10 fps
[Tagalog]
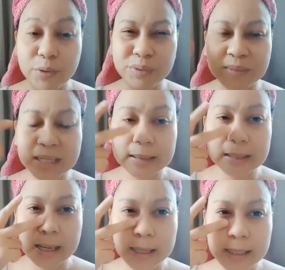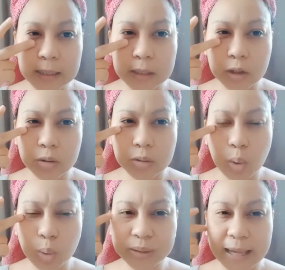I don't
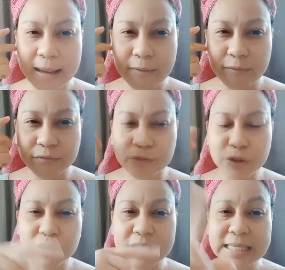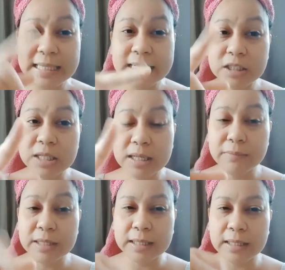have, yung easy lang siya gamitin
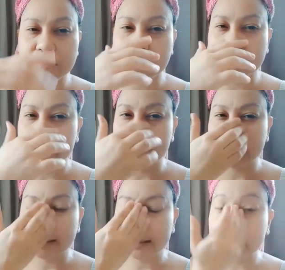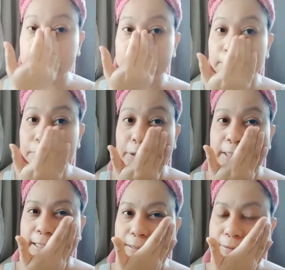but not that important,
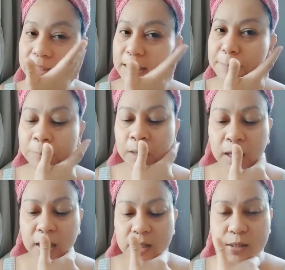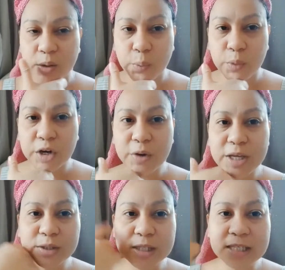okay? So, we're going to start
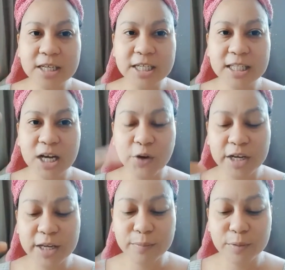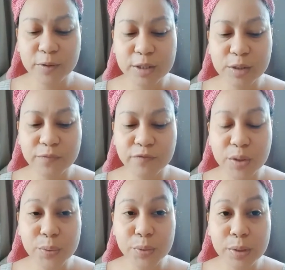now and I'm going to view,
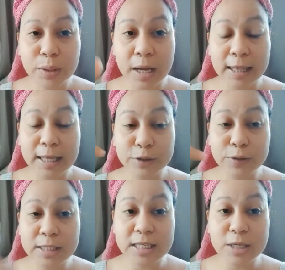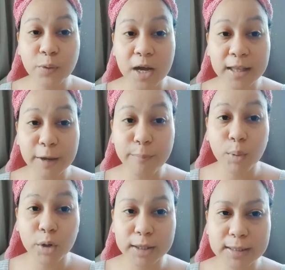I'll let you see what I bought sa